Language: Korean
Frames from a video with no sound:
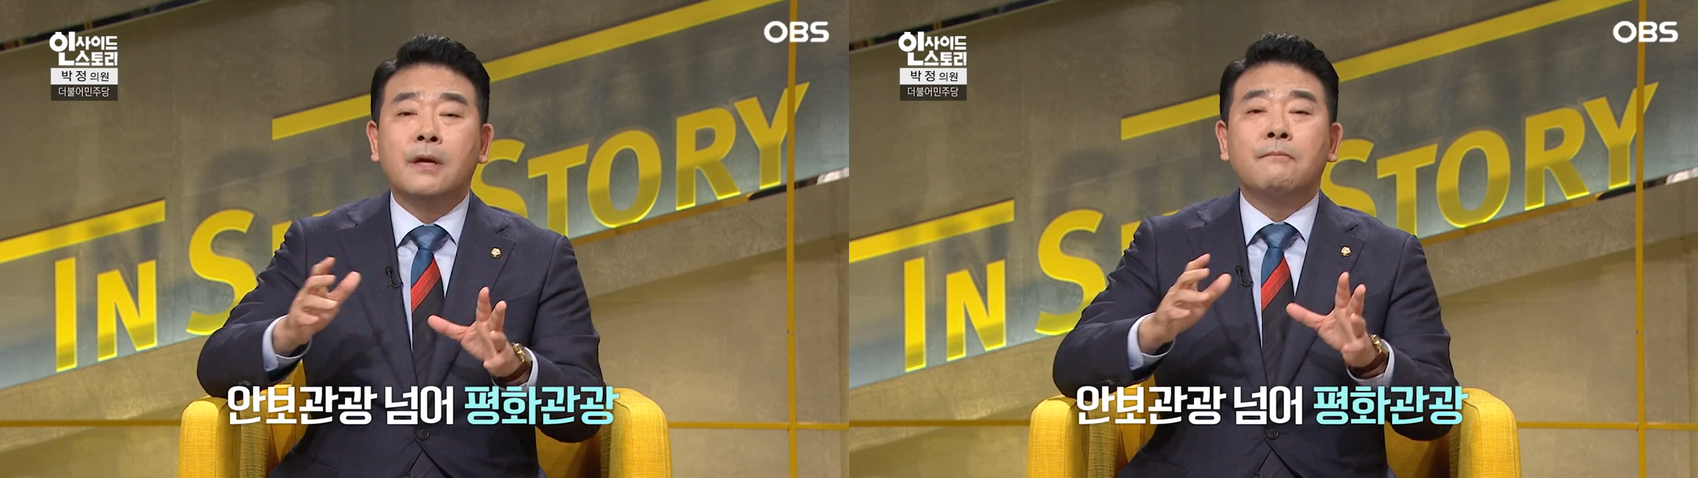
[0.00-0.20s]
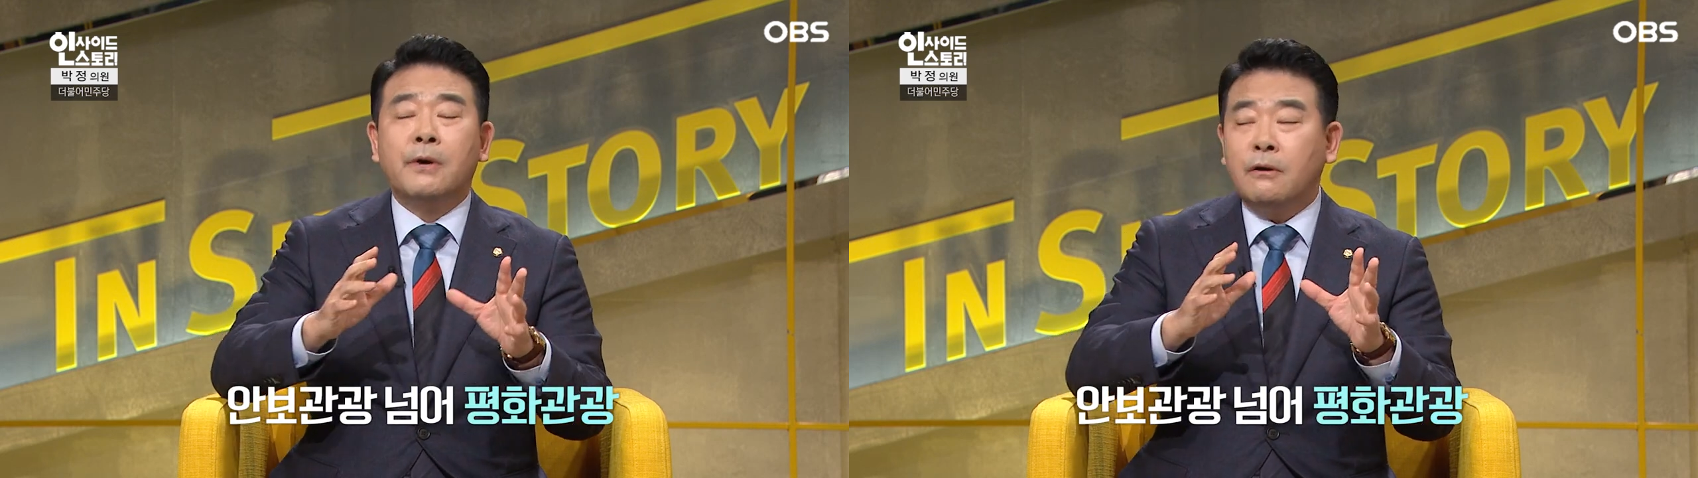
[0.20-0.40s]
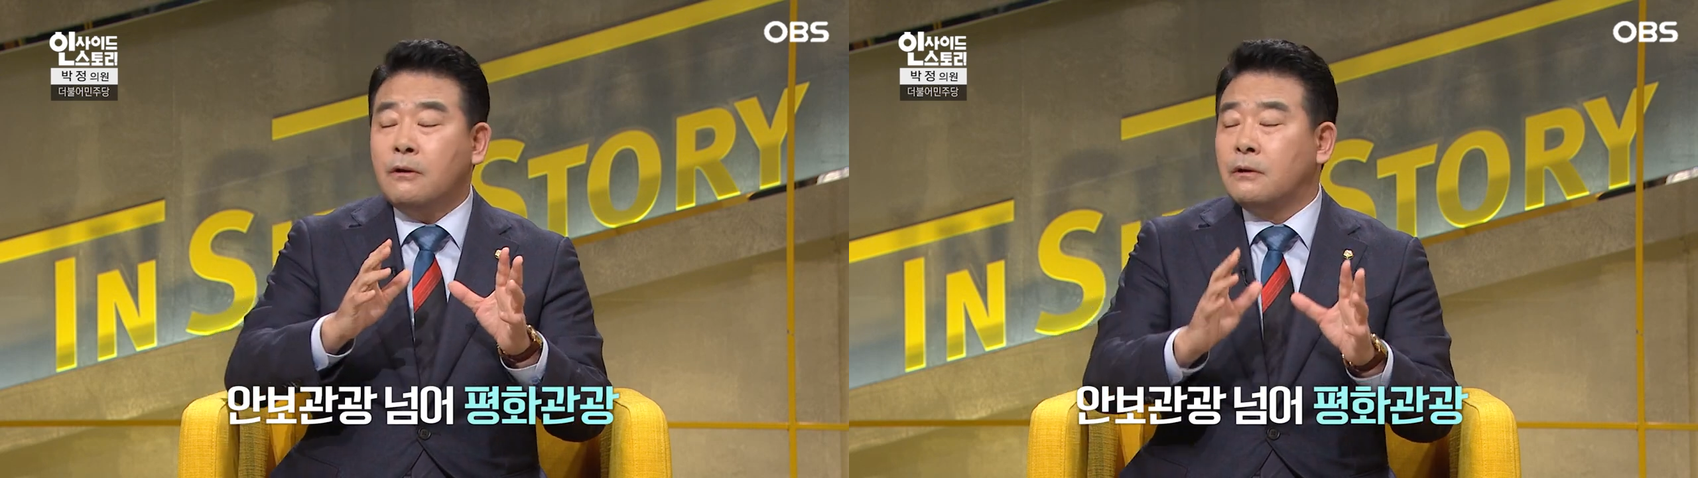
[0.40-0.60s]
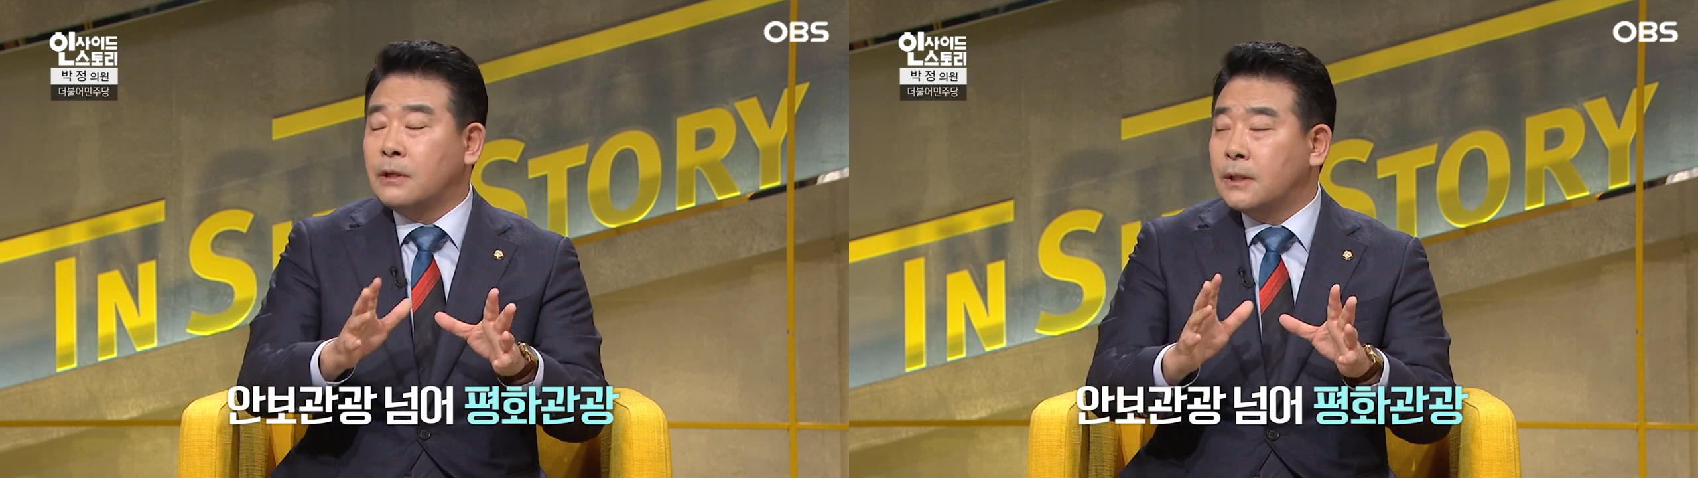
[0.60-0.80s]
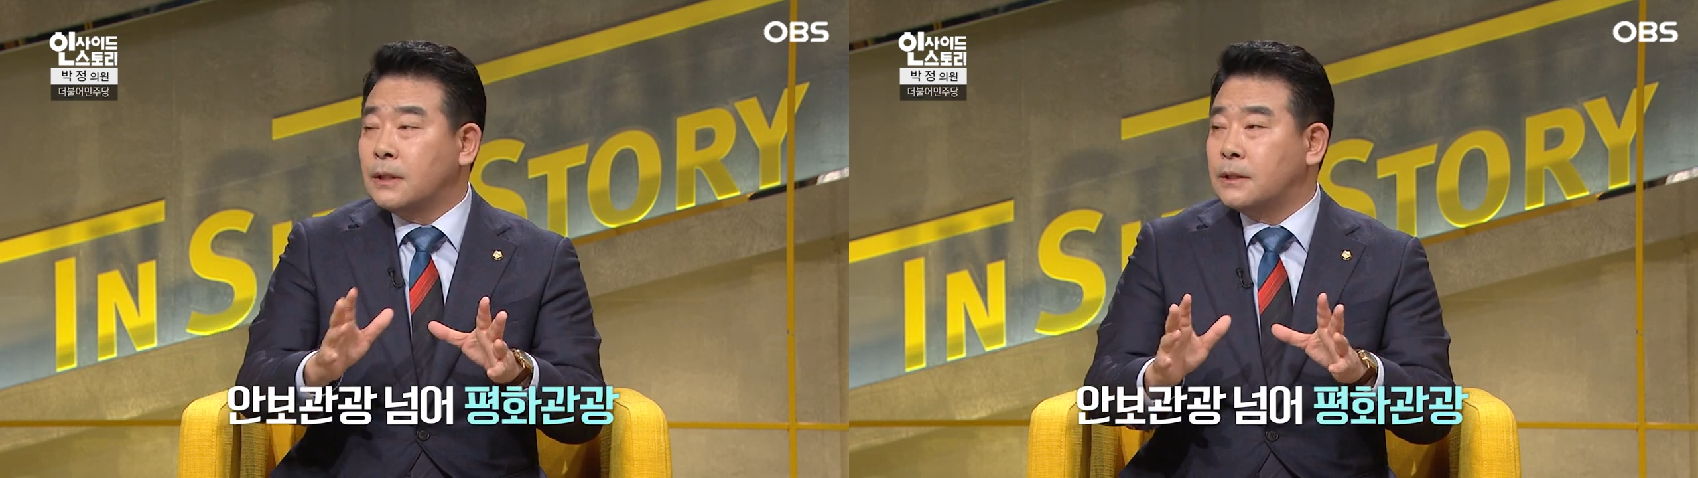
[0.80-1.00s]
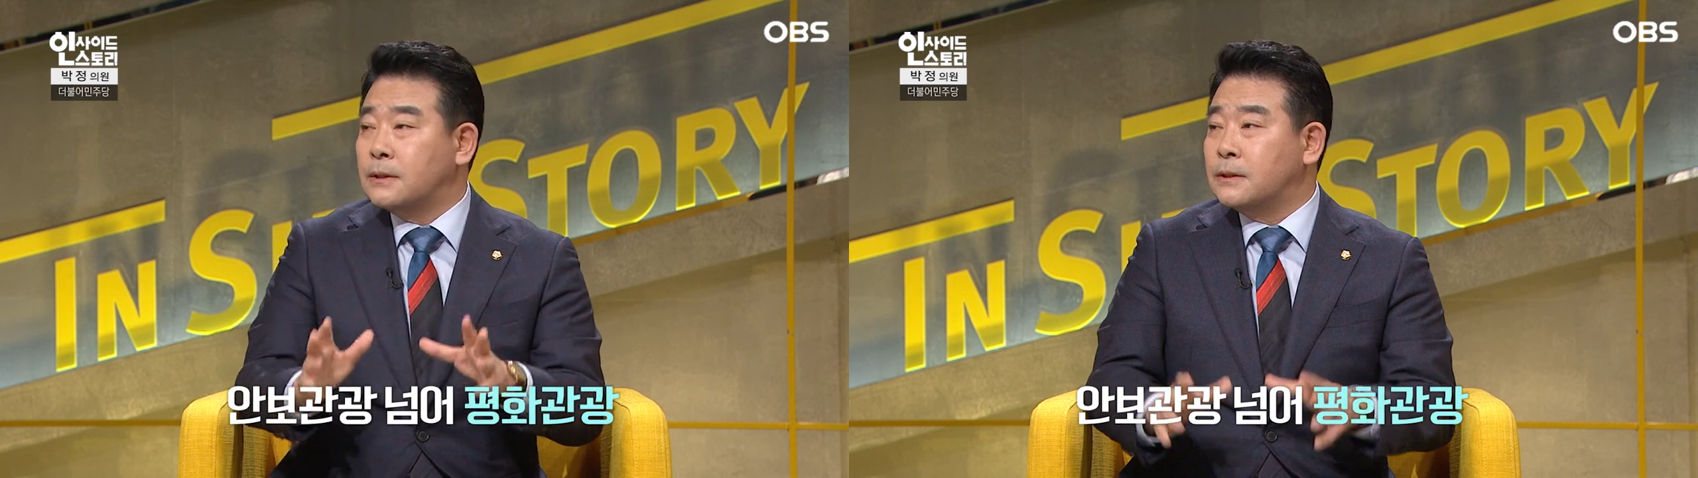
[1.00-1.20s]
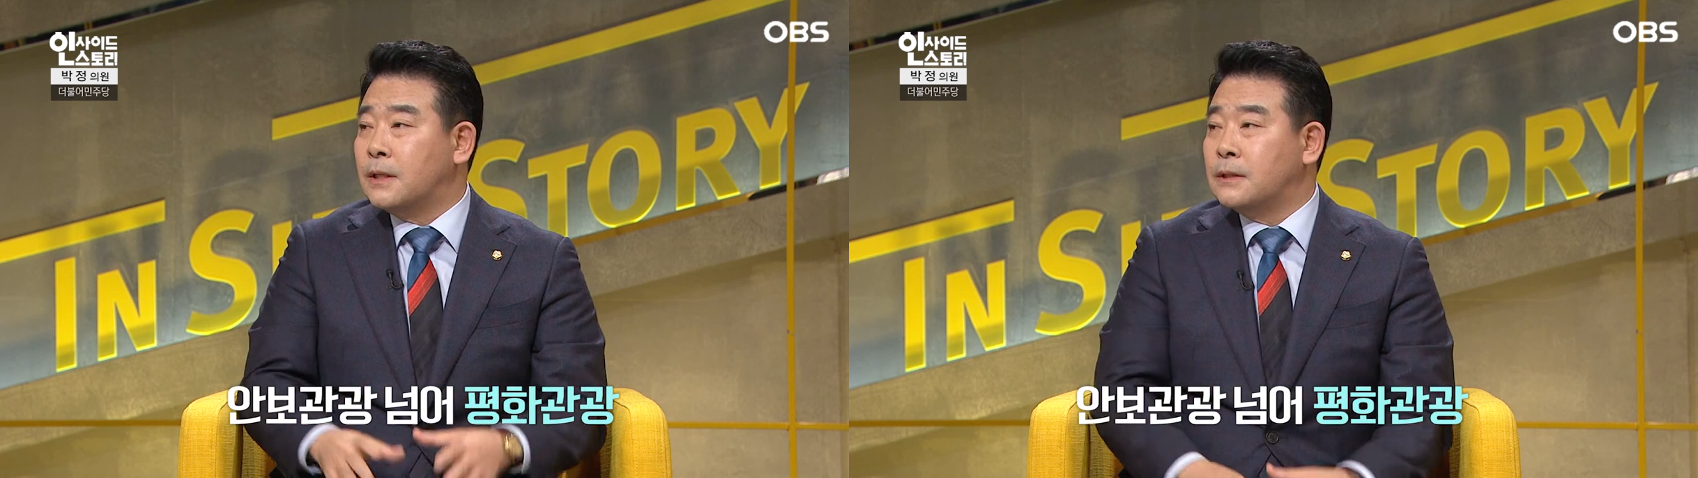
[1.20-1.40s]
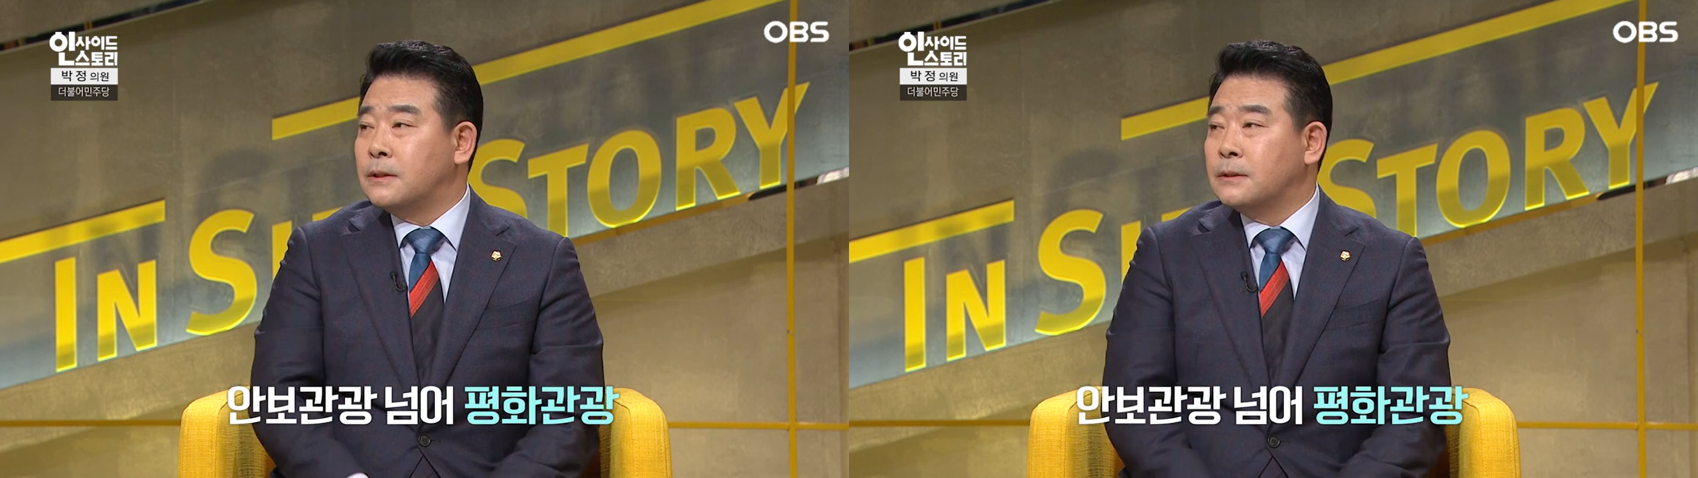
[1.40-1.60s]
평화 관광을 이제
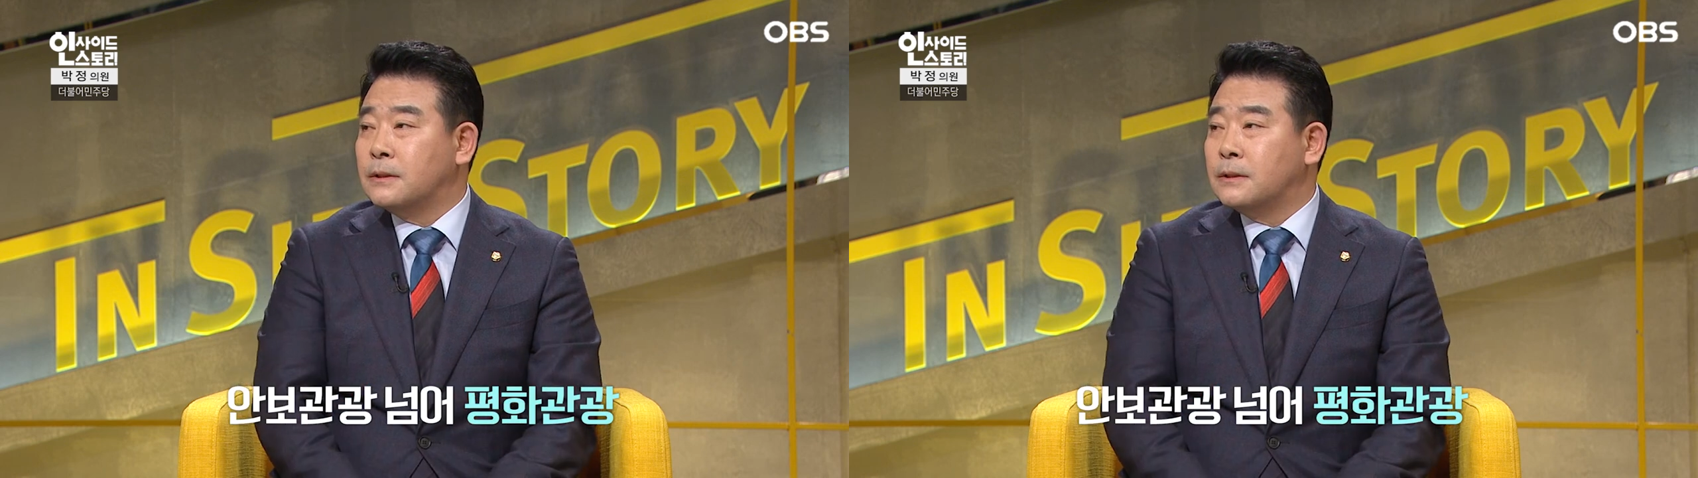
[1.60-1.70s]
하는